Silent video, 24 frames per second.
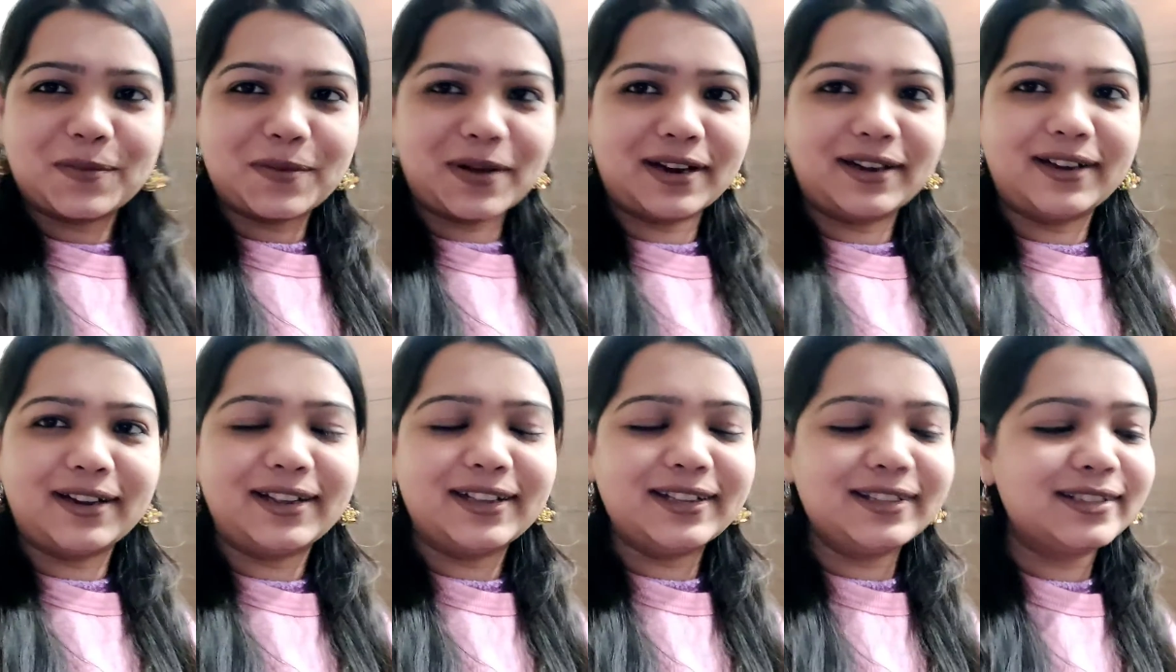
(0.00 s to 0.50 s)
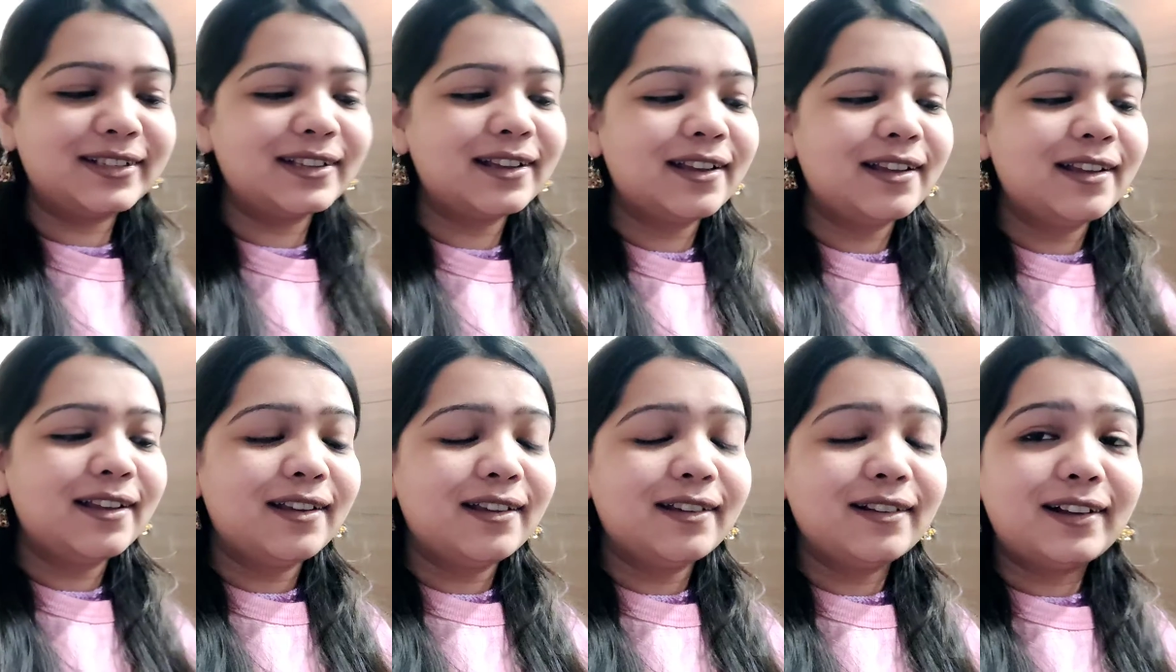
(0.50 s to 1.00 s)
हमारे इस
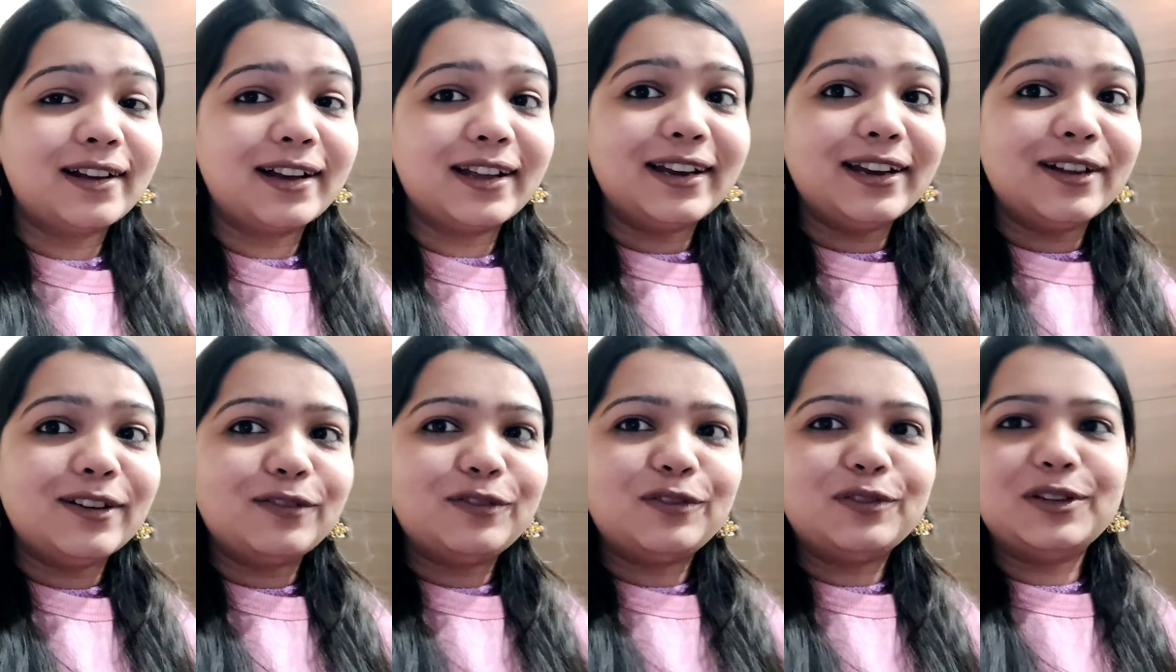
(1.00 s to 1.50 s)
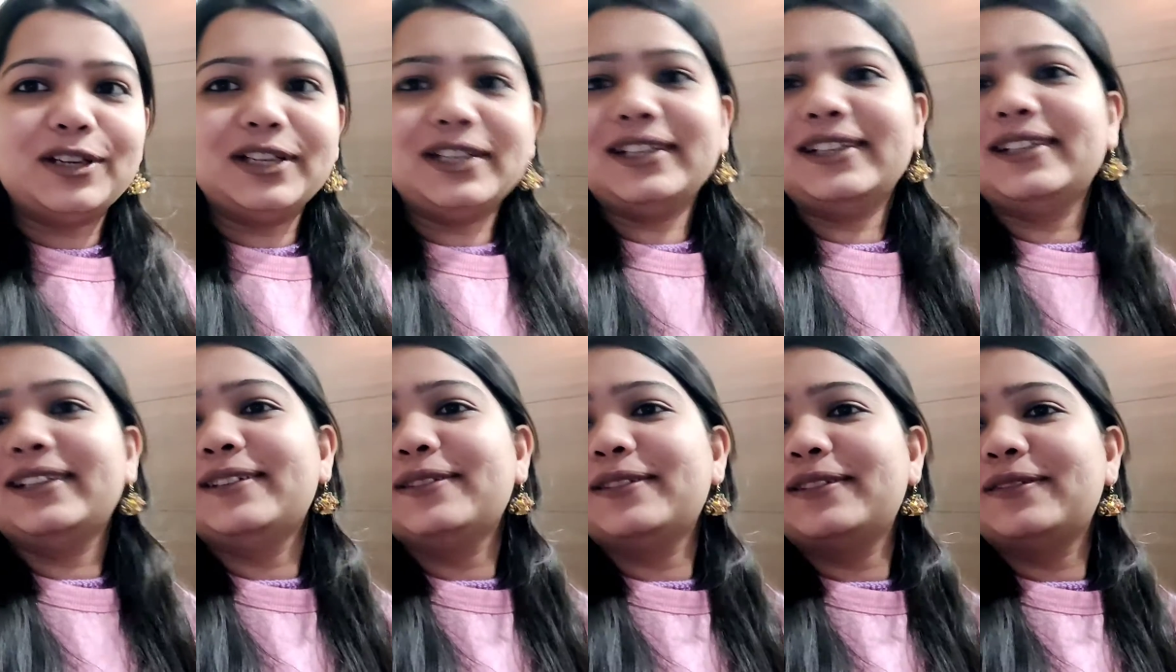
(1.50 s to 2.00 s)
कलरफुल